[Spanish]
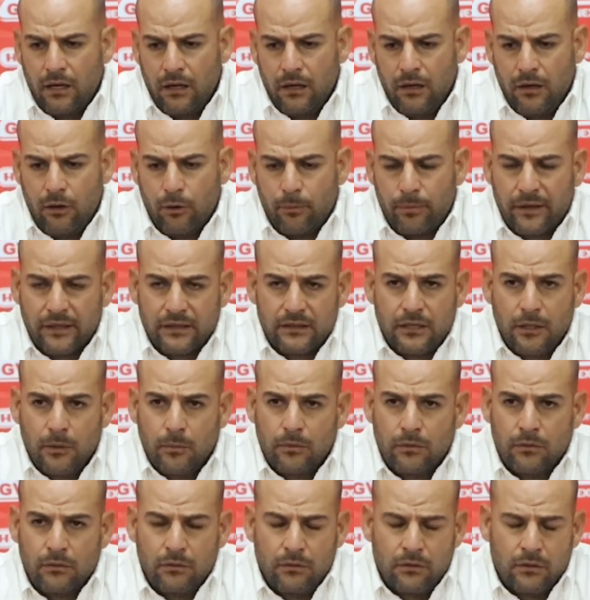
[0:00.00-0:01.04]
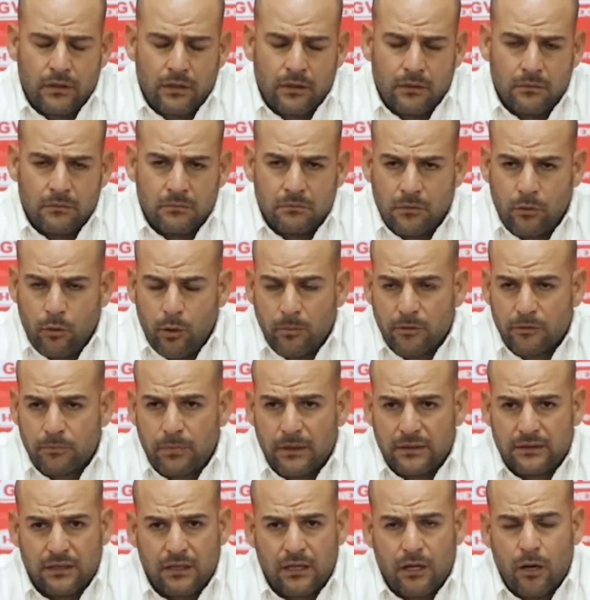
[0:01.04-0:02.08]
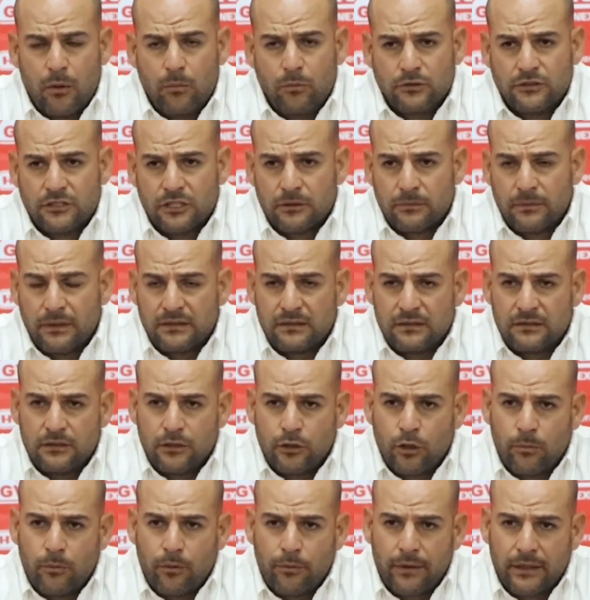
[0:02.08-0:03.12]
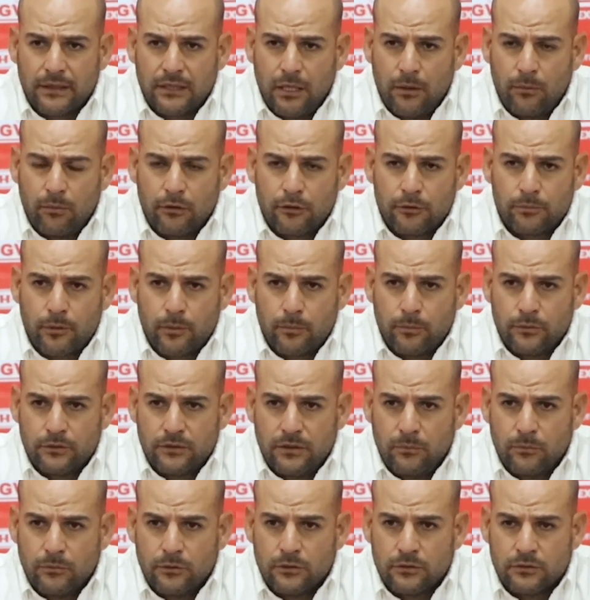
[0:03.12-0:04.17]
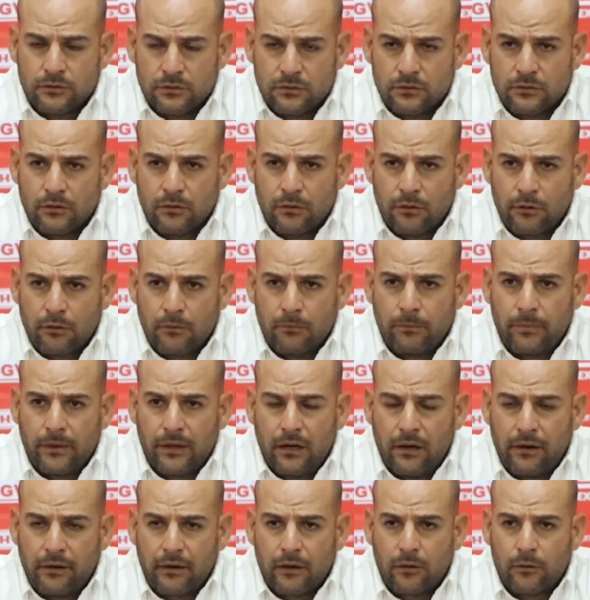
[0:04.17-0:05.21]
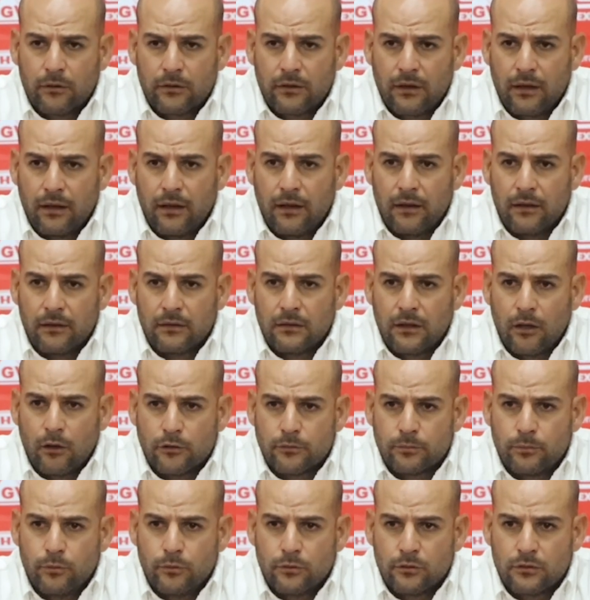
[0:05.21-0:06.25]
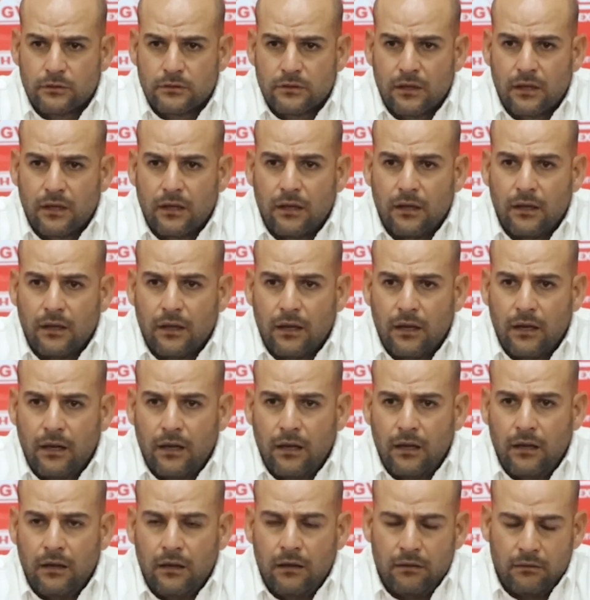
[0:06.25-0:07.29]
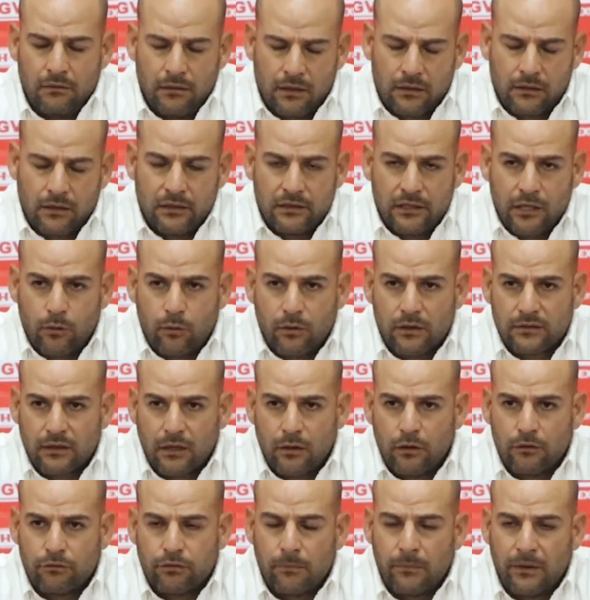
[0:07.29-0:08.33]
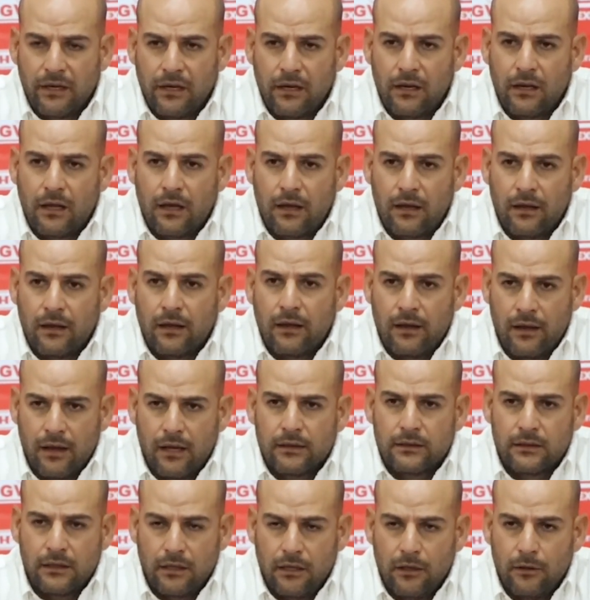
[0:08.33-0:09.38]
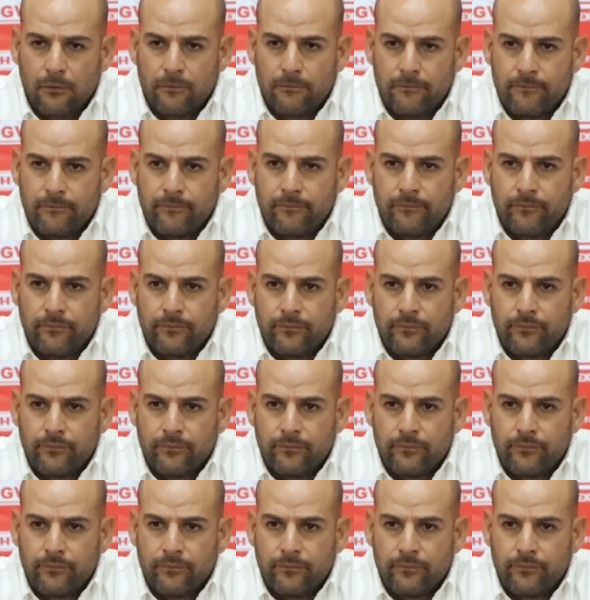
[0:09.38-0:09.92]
el objetivo, no creo, lo hemos platicado muchas veces y como objetivo nos propusimos romper el récord de, de los puntos que el Atlético de San Luis Femenil ha tenido.